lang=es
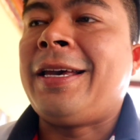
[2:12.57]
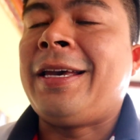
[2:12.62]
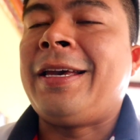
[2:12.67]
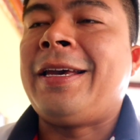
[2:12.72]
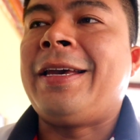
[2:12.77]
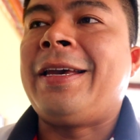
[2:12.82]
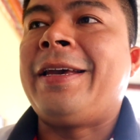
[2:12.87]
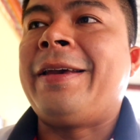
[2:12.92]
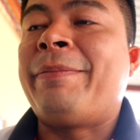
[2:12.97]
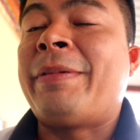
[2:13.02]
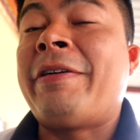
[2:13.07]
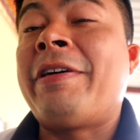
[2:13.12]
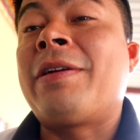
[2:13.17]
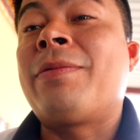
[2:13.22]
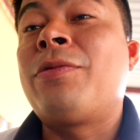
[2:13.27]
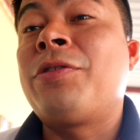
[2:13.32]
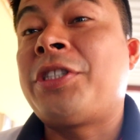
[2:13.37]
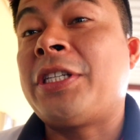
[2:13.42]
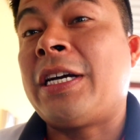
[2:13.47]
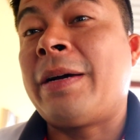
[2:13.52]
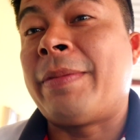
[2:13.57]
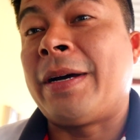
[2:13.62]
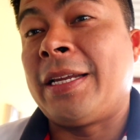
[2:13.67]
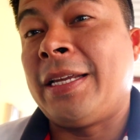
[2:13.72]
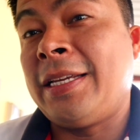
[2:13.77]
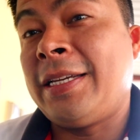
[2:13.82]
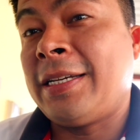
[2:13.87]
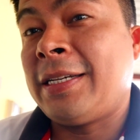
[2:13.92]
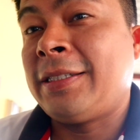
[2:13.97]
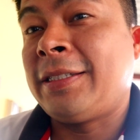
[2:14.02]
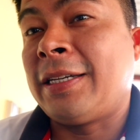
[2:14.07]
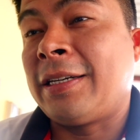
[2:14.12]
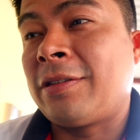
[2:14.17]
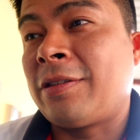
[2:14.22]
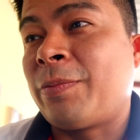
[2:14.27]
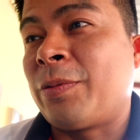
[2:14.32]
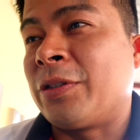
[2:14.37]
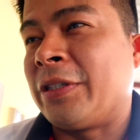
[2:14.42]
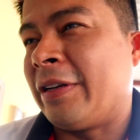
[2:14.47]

va a haber muchas amarillas, ¿cierto?